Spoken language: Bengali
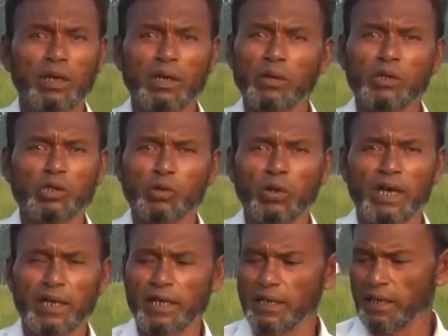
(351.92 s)
এখনো কিছু
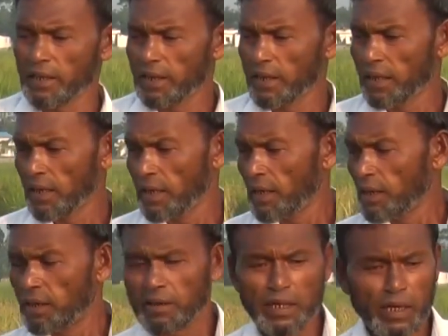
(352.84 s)
হয় নাই
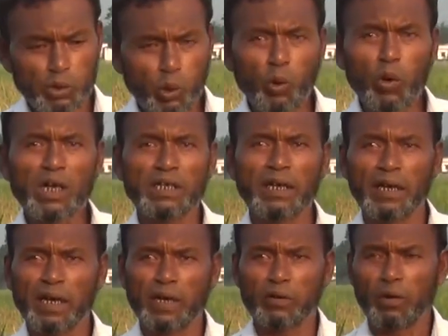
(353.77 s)
থু আসায়
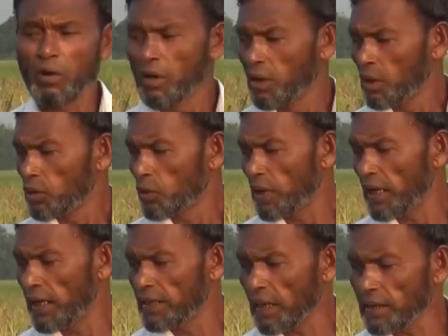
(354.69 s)
না এখনো তো
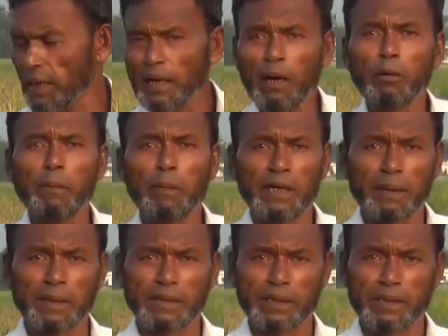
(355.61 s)
এই ধানটা লাভবান
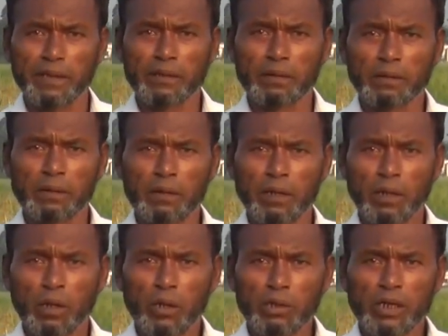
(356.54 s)
আমাদের
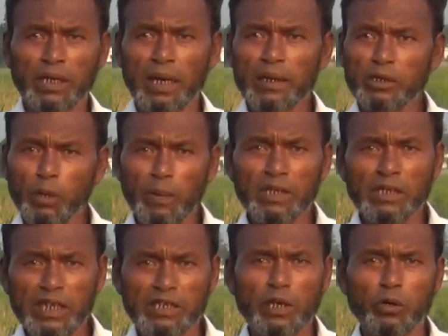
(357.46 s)
অর্থাৎ লাল সবাই
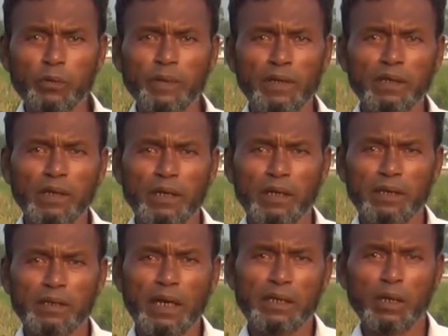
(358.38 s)
চেষ্টা করবেন
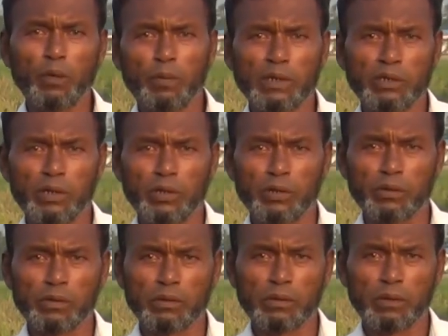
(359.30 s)
ধানটা করবার জন্য
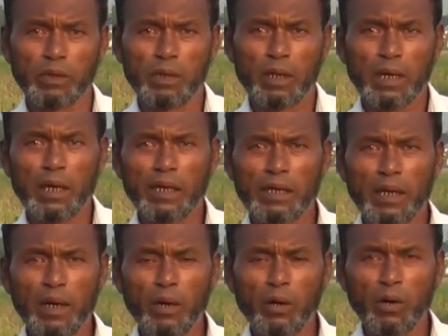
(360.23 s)
কারণ
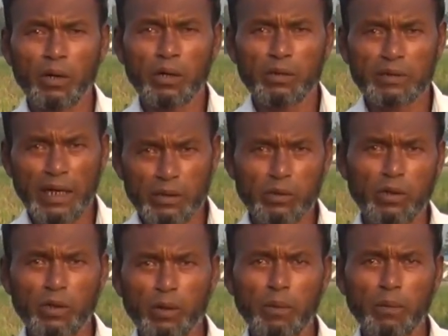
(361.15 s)
এটা
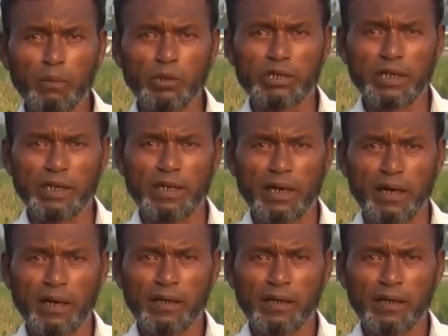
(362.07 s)
ডাক্তারও বলছে এটা